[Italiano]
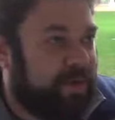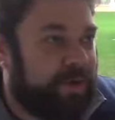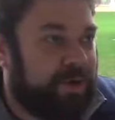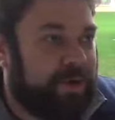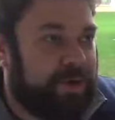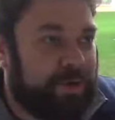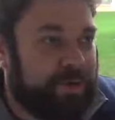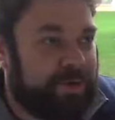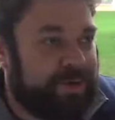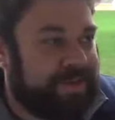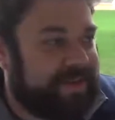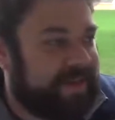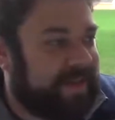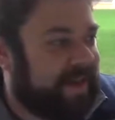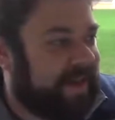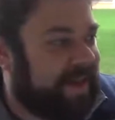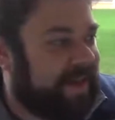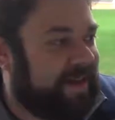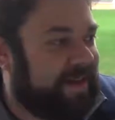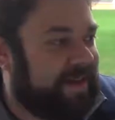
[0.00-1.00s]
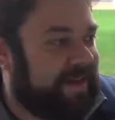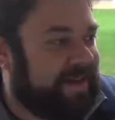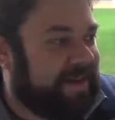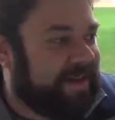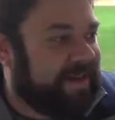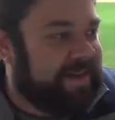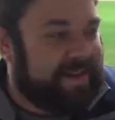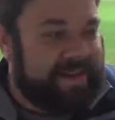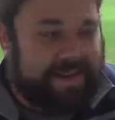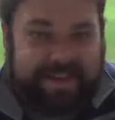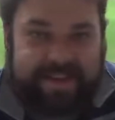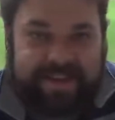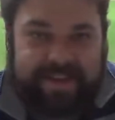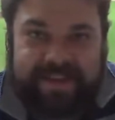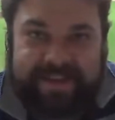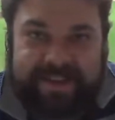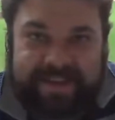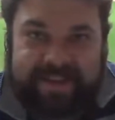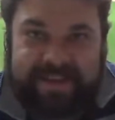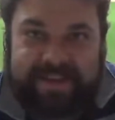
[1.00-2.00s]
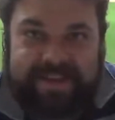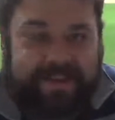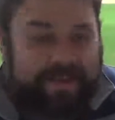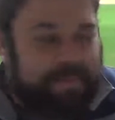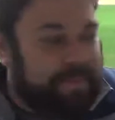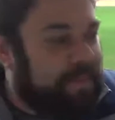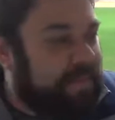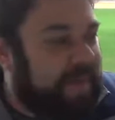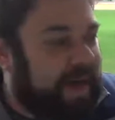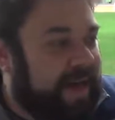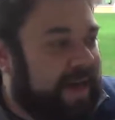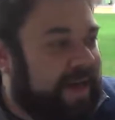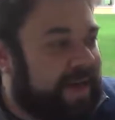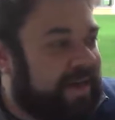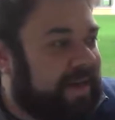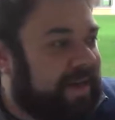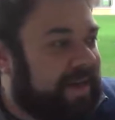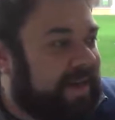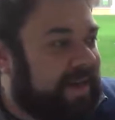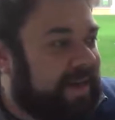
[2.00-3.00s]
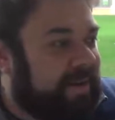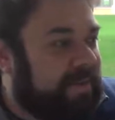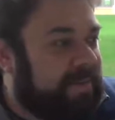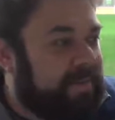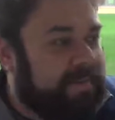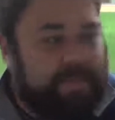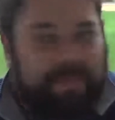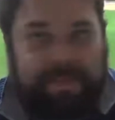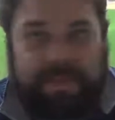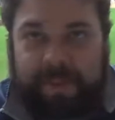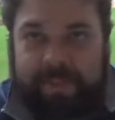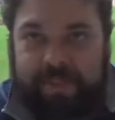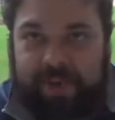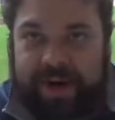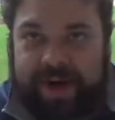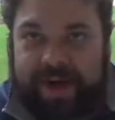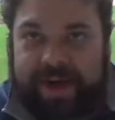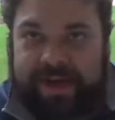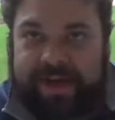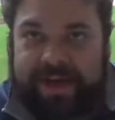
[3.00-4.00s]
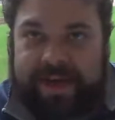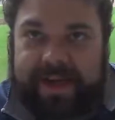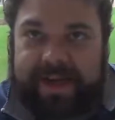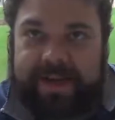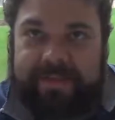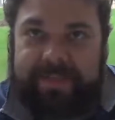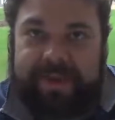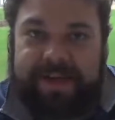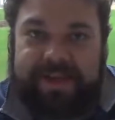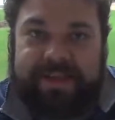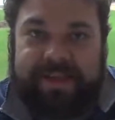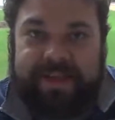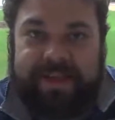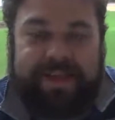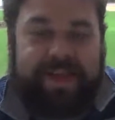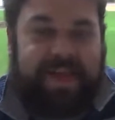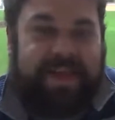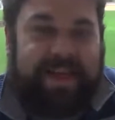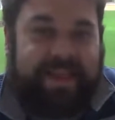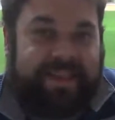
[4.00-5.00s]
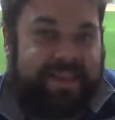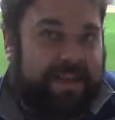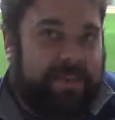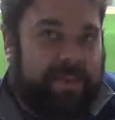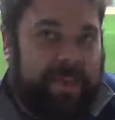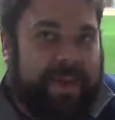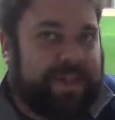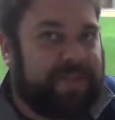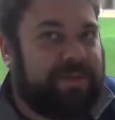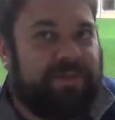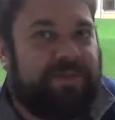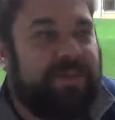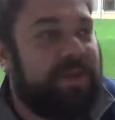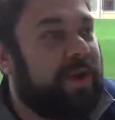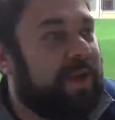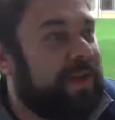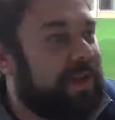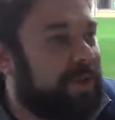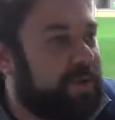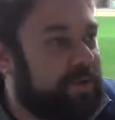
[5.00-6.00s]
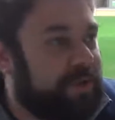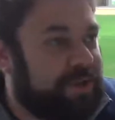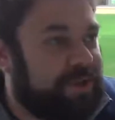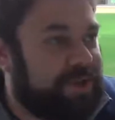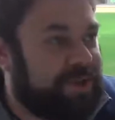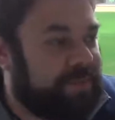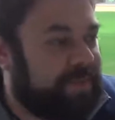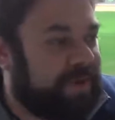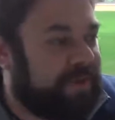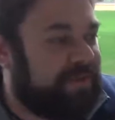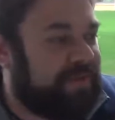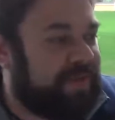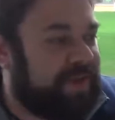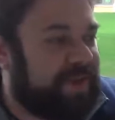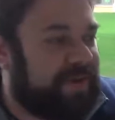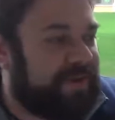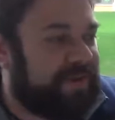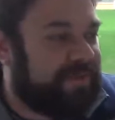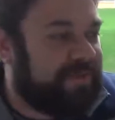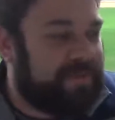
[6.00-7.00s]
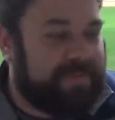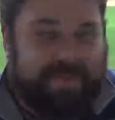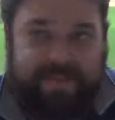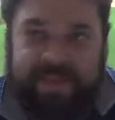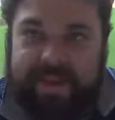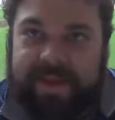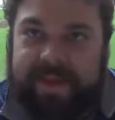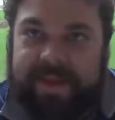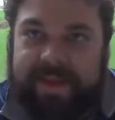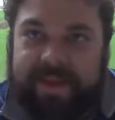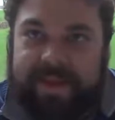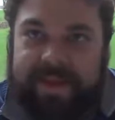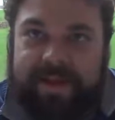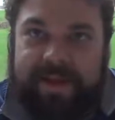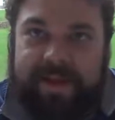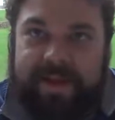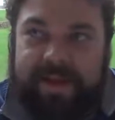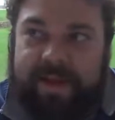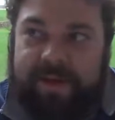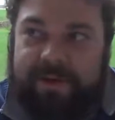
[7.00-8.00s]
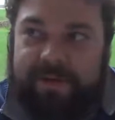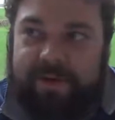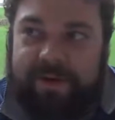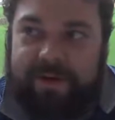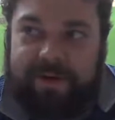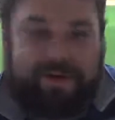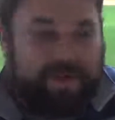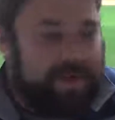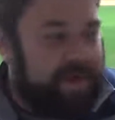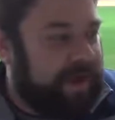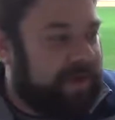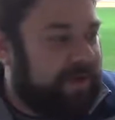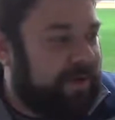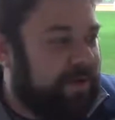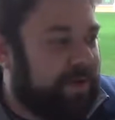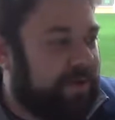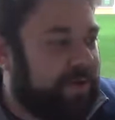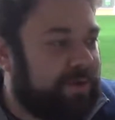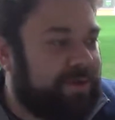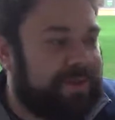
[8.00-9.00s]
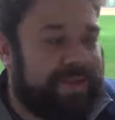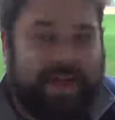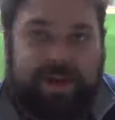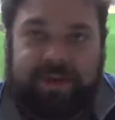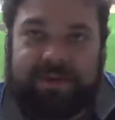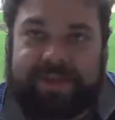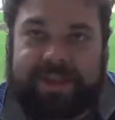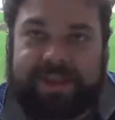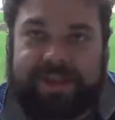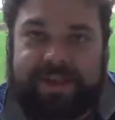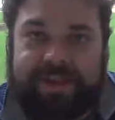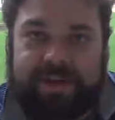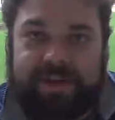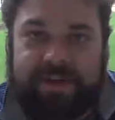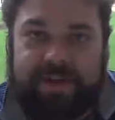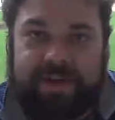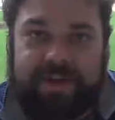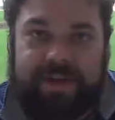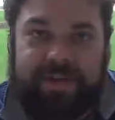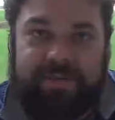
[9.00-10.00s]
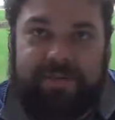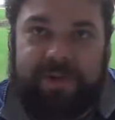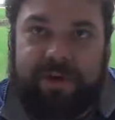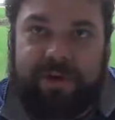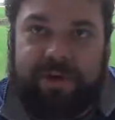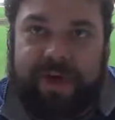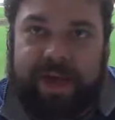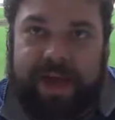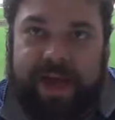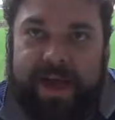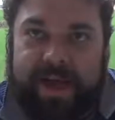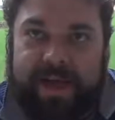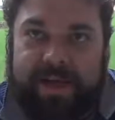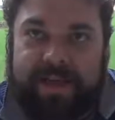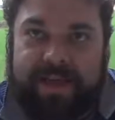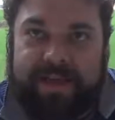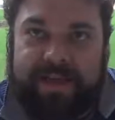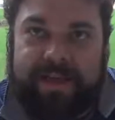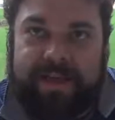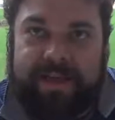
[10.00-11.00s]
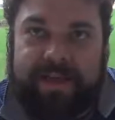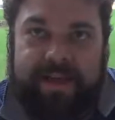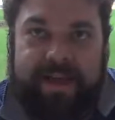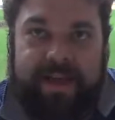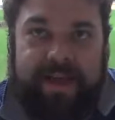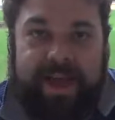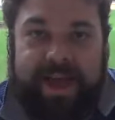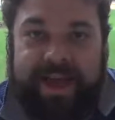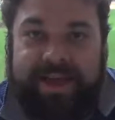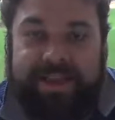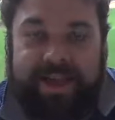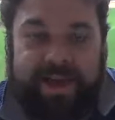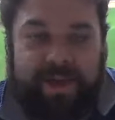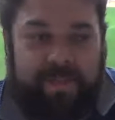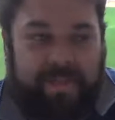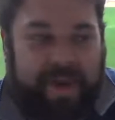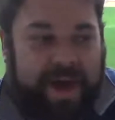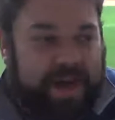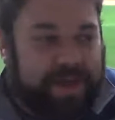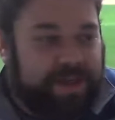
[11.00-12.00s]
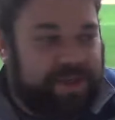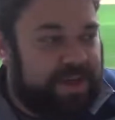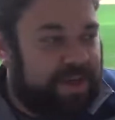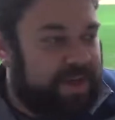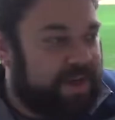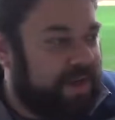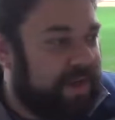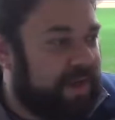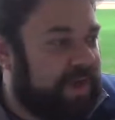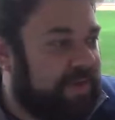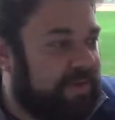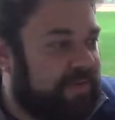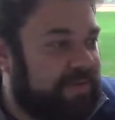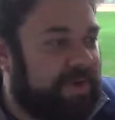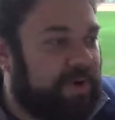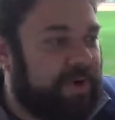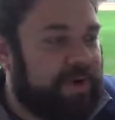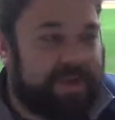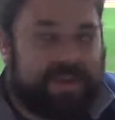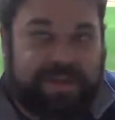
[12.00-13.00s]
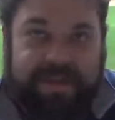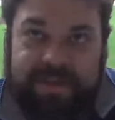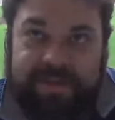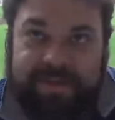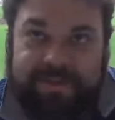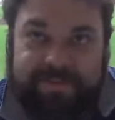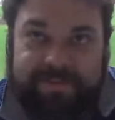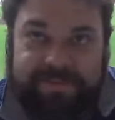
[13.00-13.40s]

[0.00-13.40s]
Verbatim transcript: rossa, ma, ma può anche partire dall'antipasto fino al dolce perfino. È un olio che ho con denotazioni floreali ed erbacee forti,